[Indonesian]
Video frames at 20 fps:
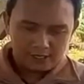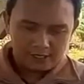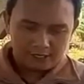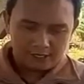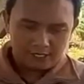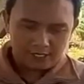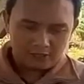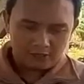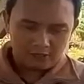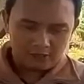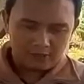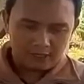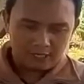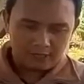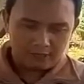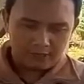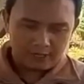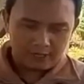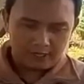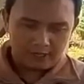
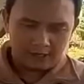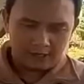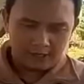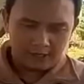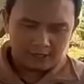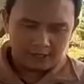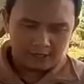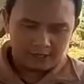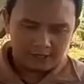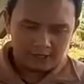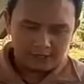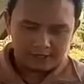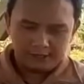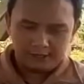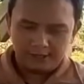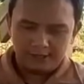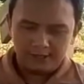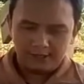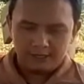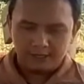Selanjutnya apa lagi?
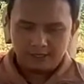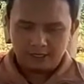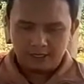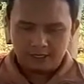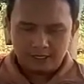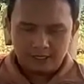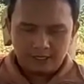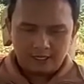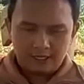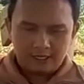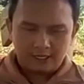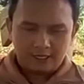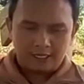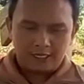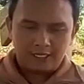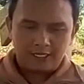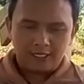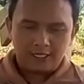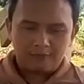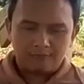
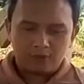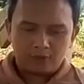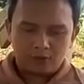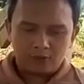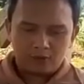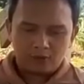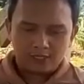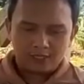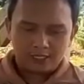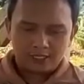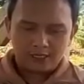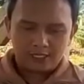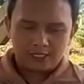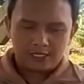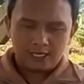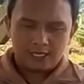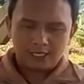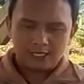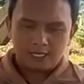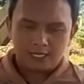Nah, ini produk
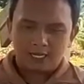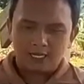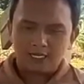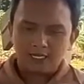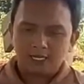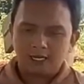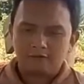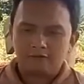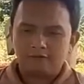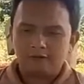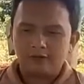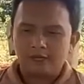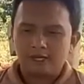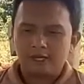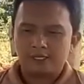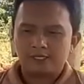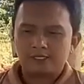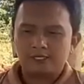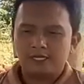kecantikan, ada LVN